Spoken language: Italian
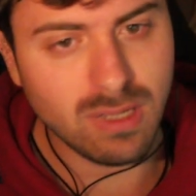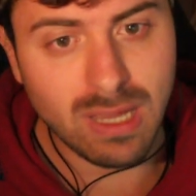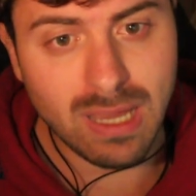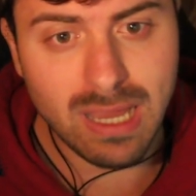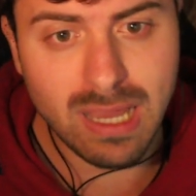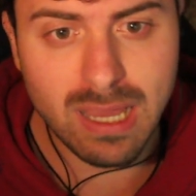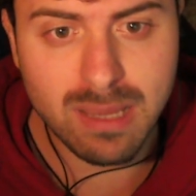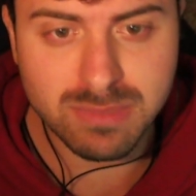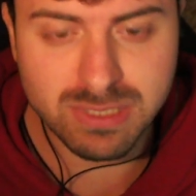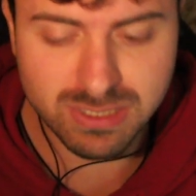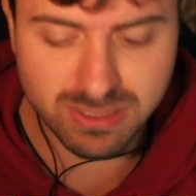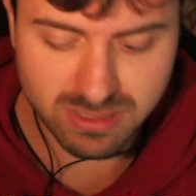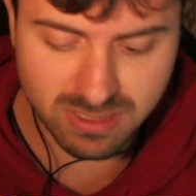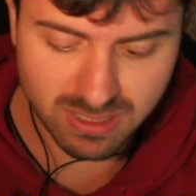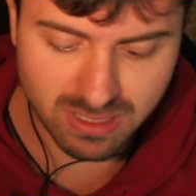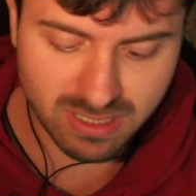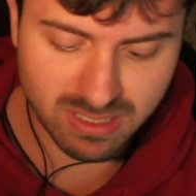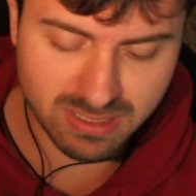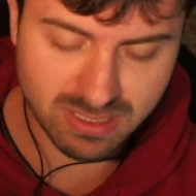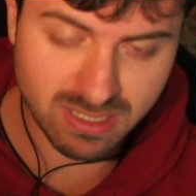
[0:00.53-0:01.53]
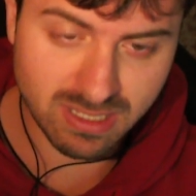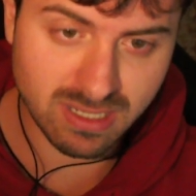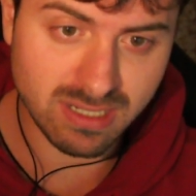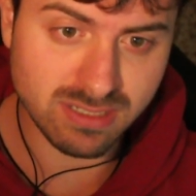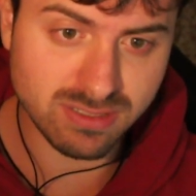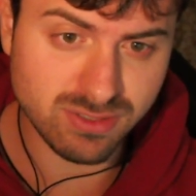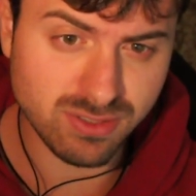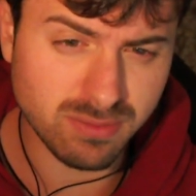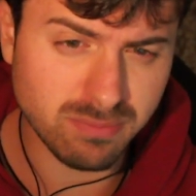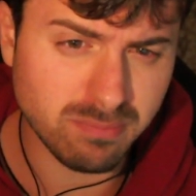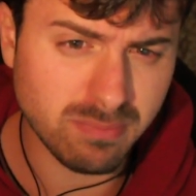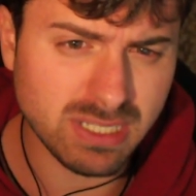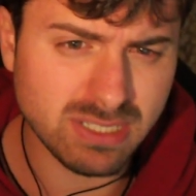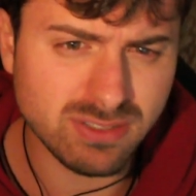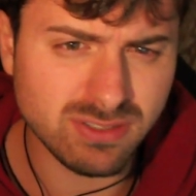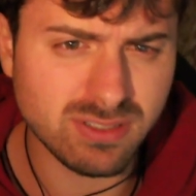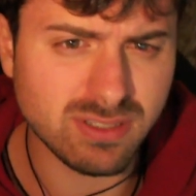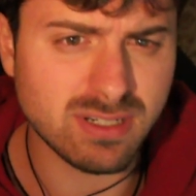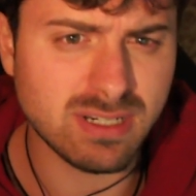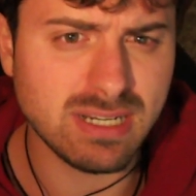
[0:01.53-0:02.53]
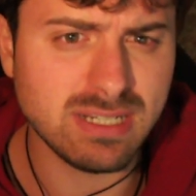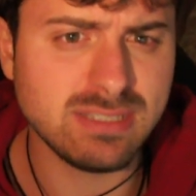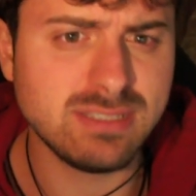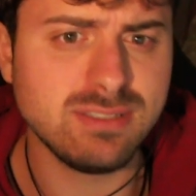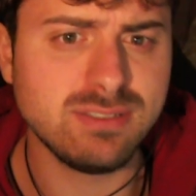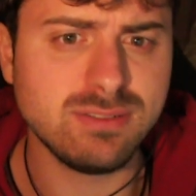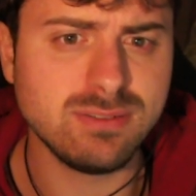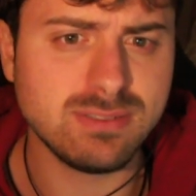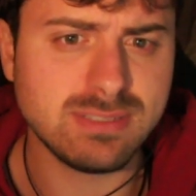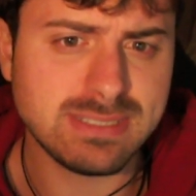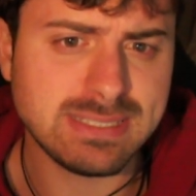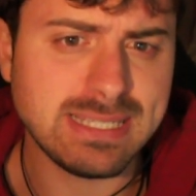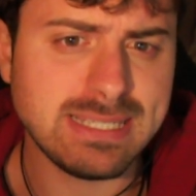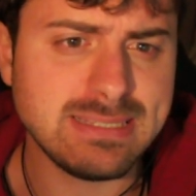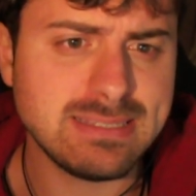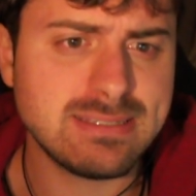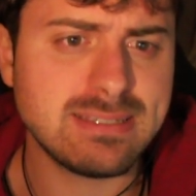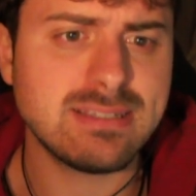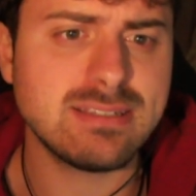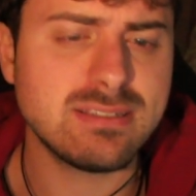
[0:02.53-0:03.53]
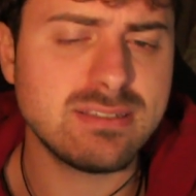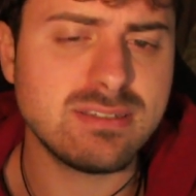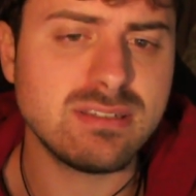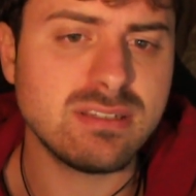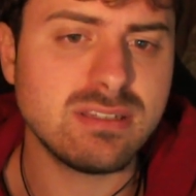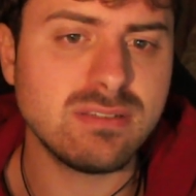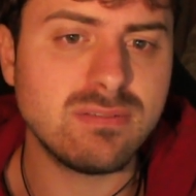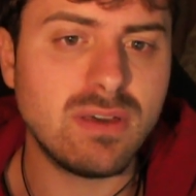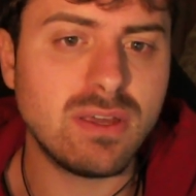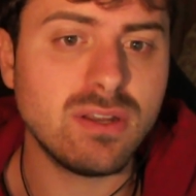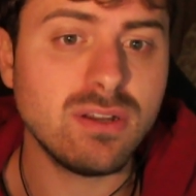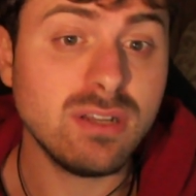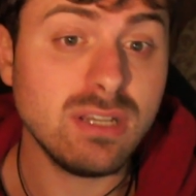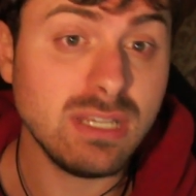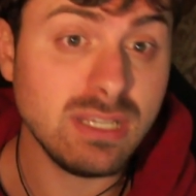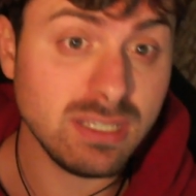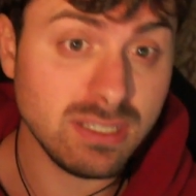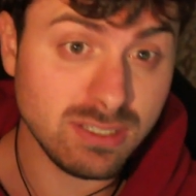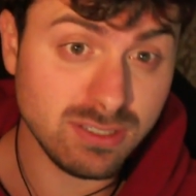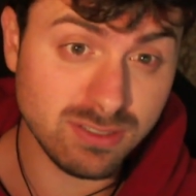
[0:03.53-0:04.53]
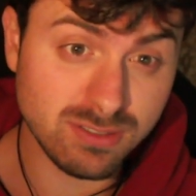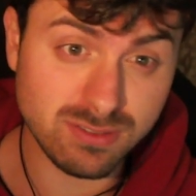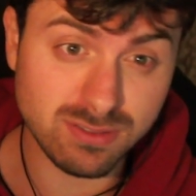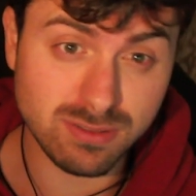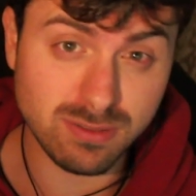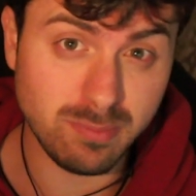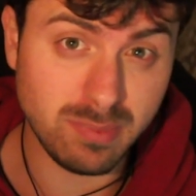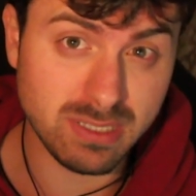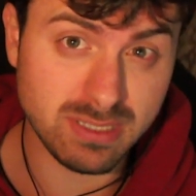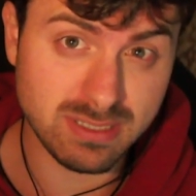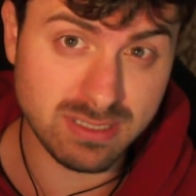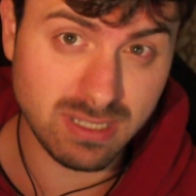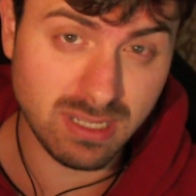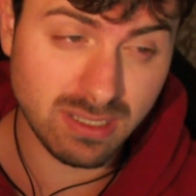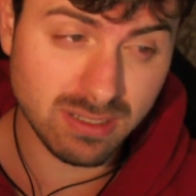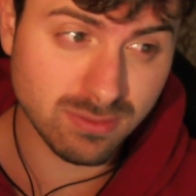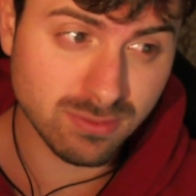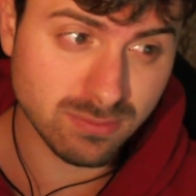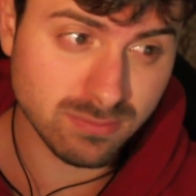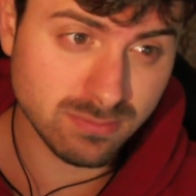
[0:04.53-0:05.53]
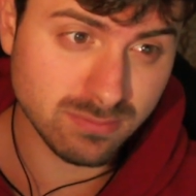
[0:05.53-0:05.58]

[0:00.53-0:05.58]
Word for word: Amici del Grande Calcio, bentornati su Senza Giri di Parole, io sono Biazaku